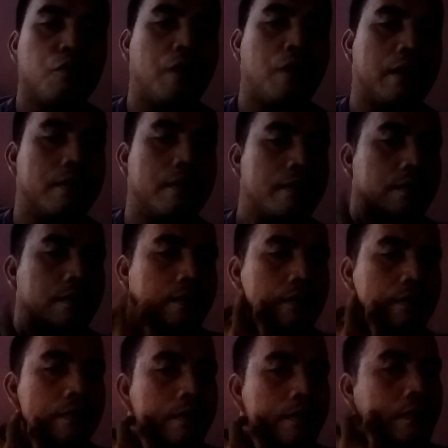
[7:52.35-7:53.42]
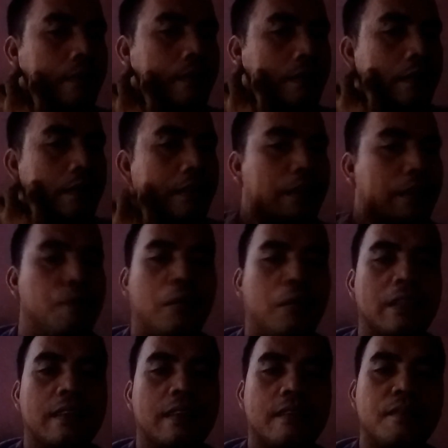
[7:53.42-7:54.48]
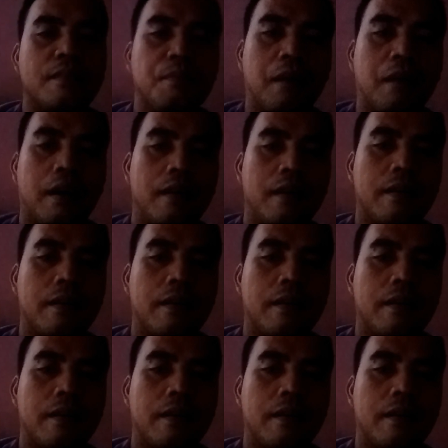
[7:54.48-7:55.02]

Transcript: Tuhan. Jadi bukan kita sembah.